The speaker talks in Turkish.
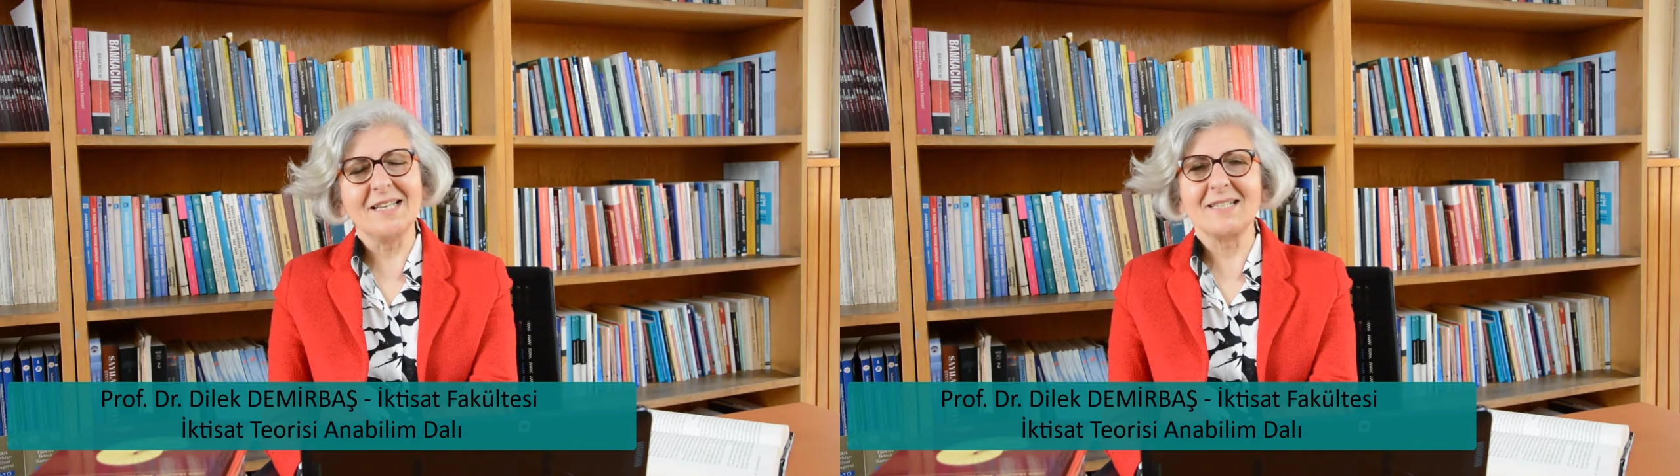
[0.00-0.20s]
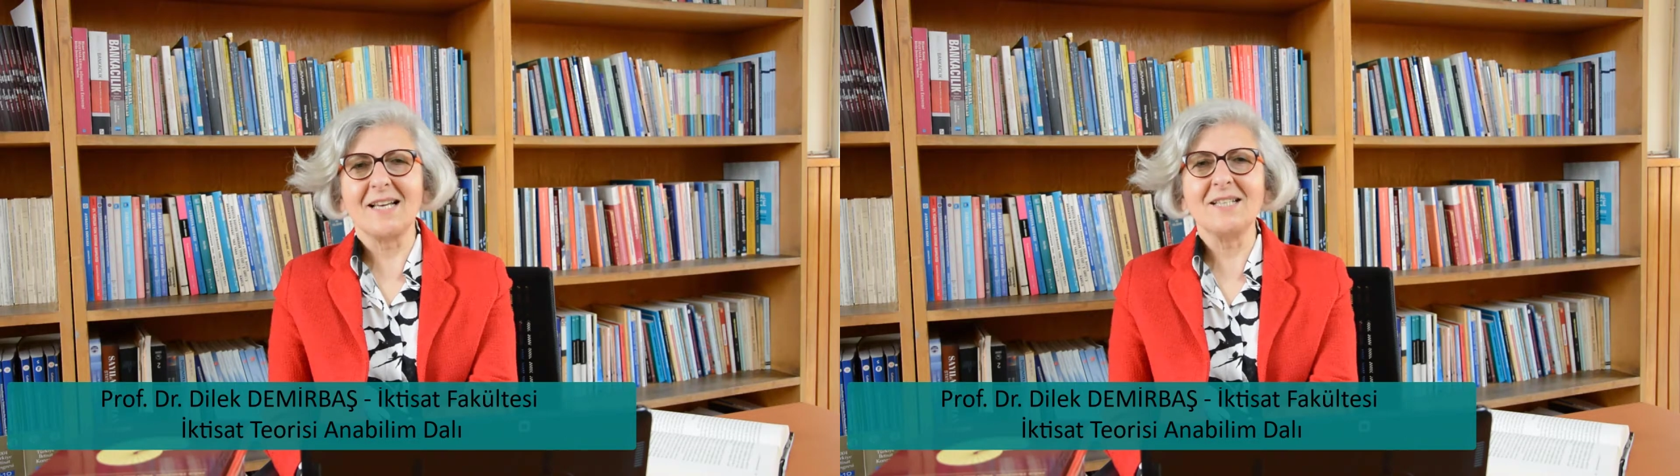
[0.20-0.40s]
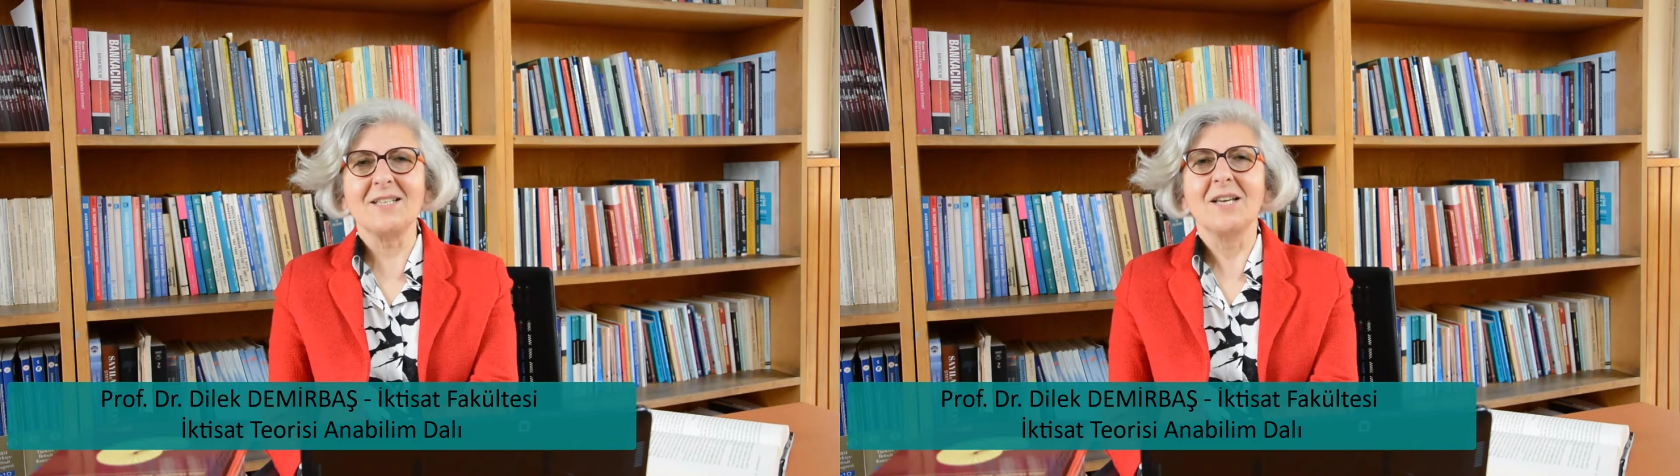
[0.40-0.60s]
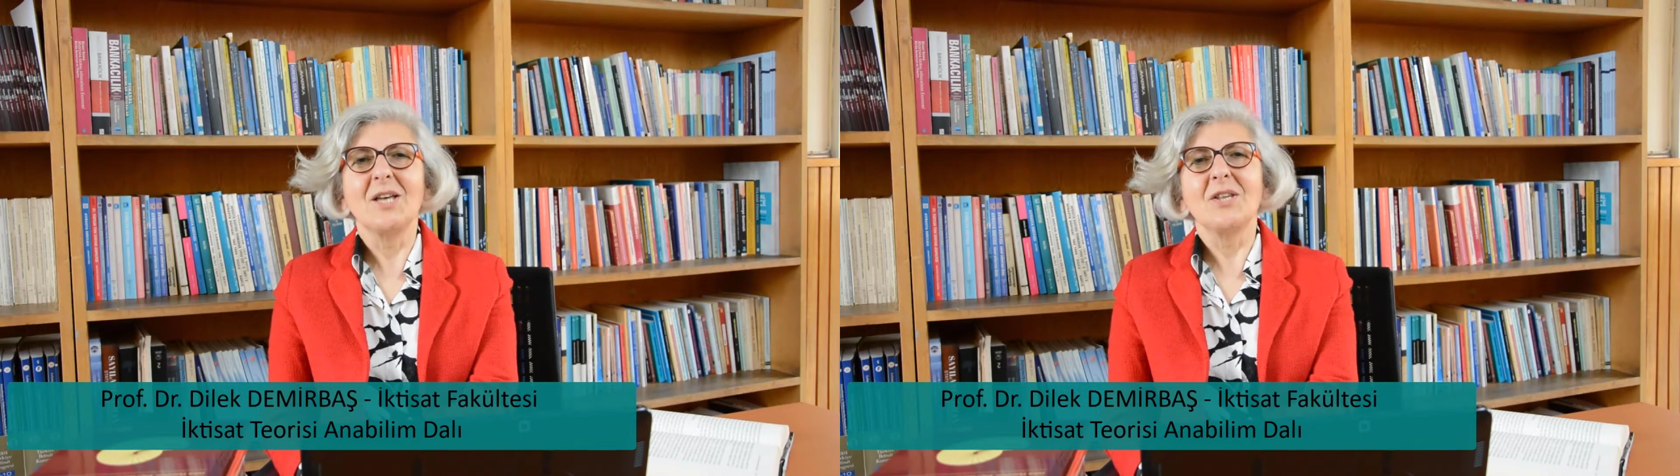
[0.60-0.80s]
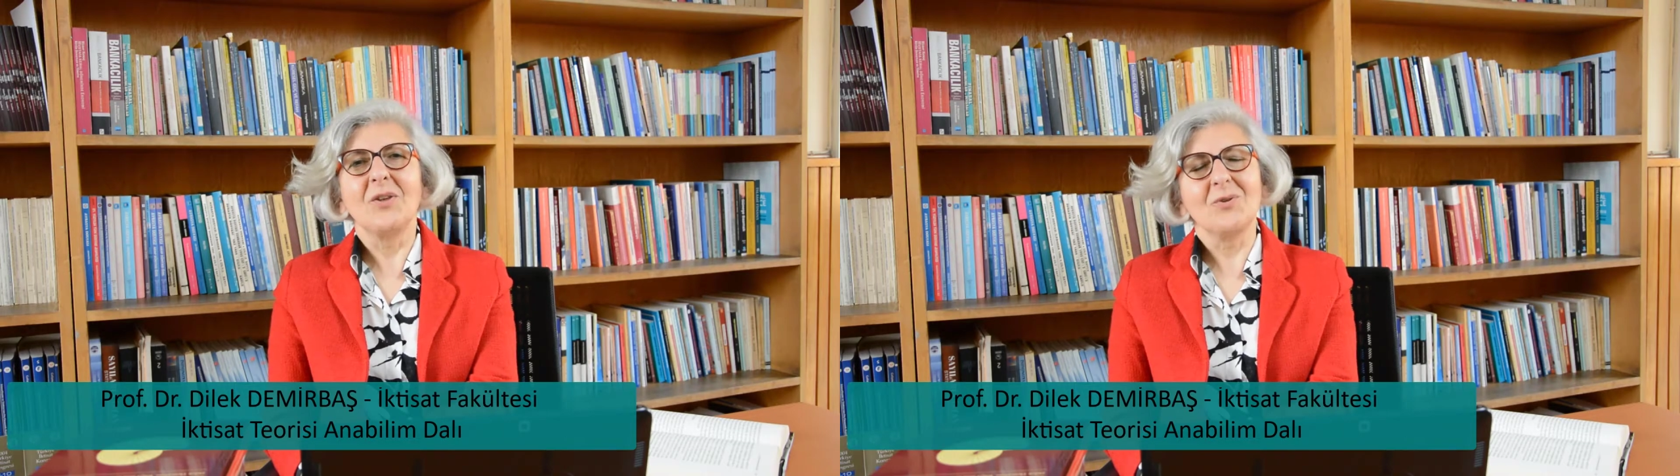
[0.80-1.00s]
İktisat
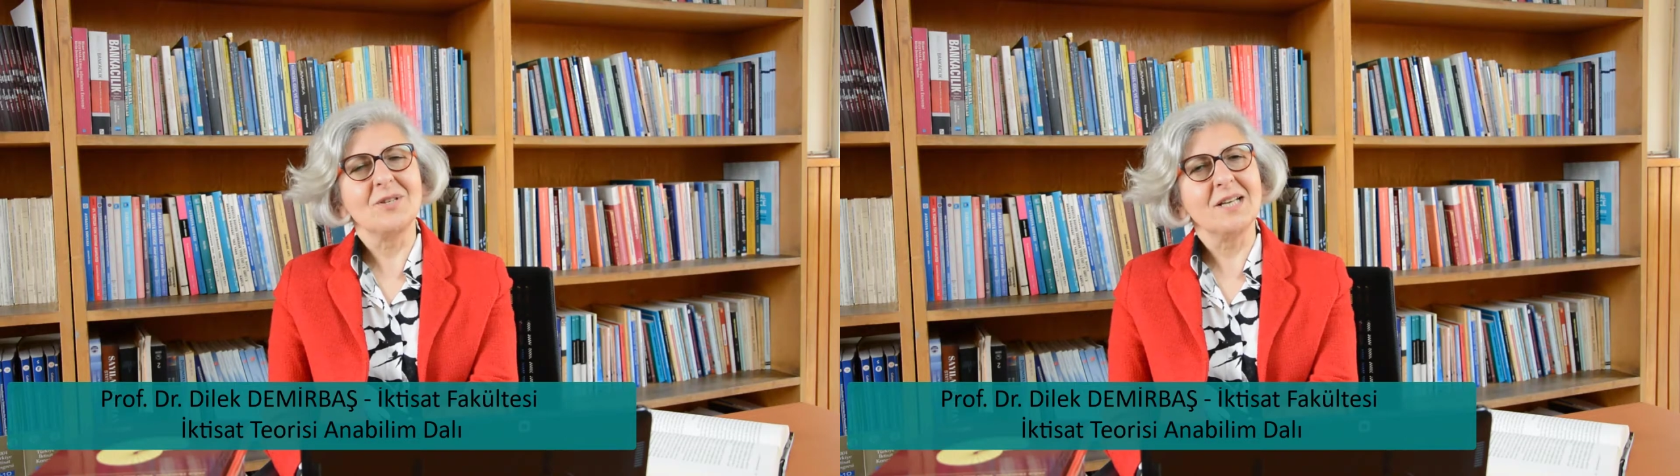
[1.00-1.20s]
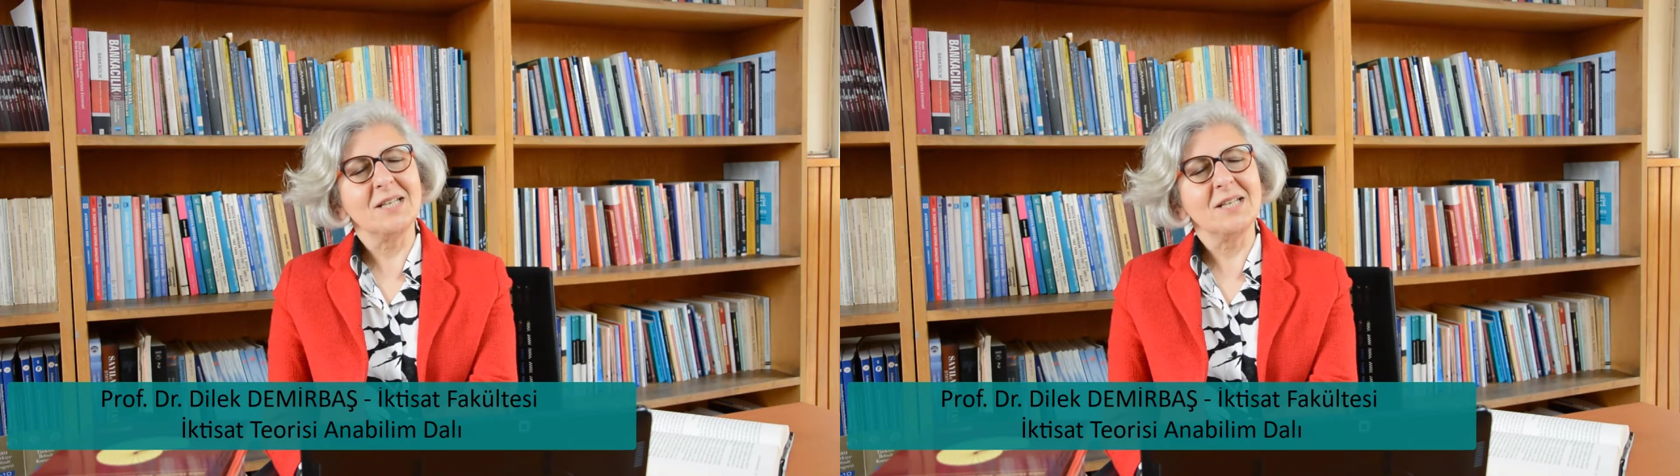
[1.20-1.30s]
Teorisi